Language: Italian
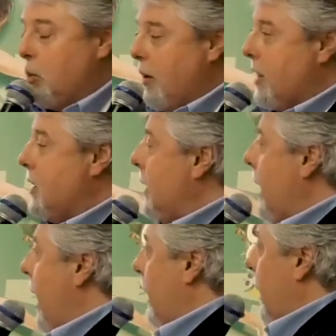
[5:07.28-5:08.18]

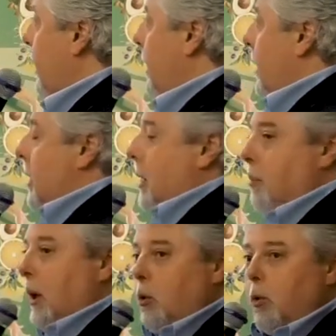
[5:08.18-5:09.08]
universitaria,
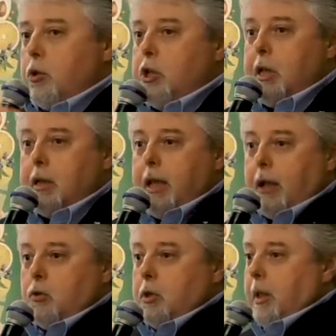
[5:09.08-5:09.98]
patologia,
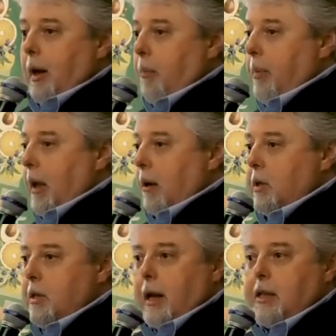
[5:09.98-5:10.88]
diagnosi, terapia,
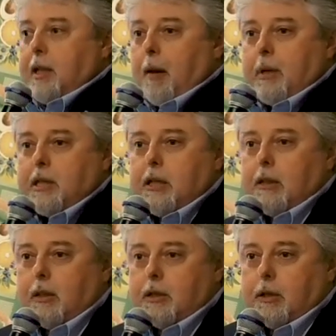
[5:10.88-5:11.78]
questa è l'estrema
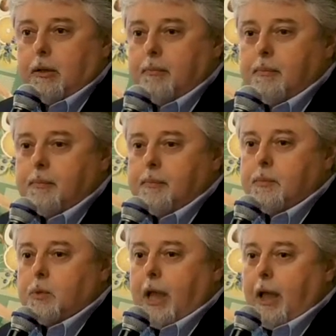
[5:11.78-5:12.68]
sintesi,
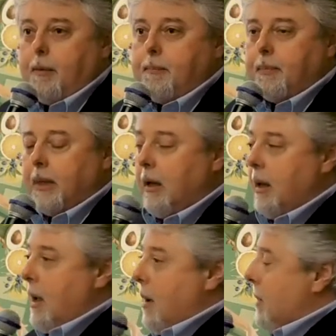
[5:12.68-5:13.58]
ok?
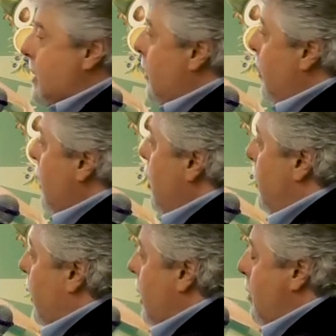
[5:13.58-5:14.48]
Ma se poi
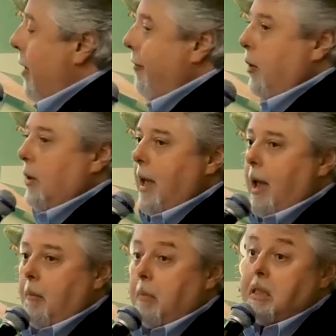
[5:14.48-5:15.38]
dopo andiamo a
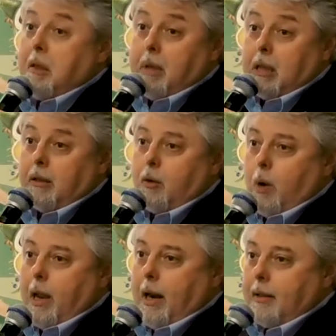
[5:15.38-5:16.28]
affrontare mediamente
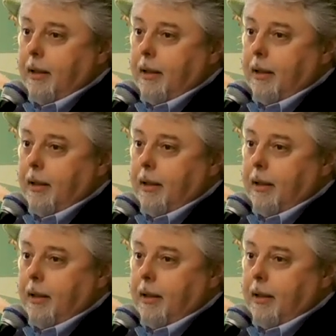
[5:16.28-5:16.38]
qual è la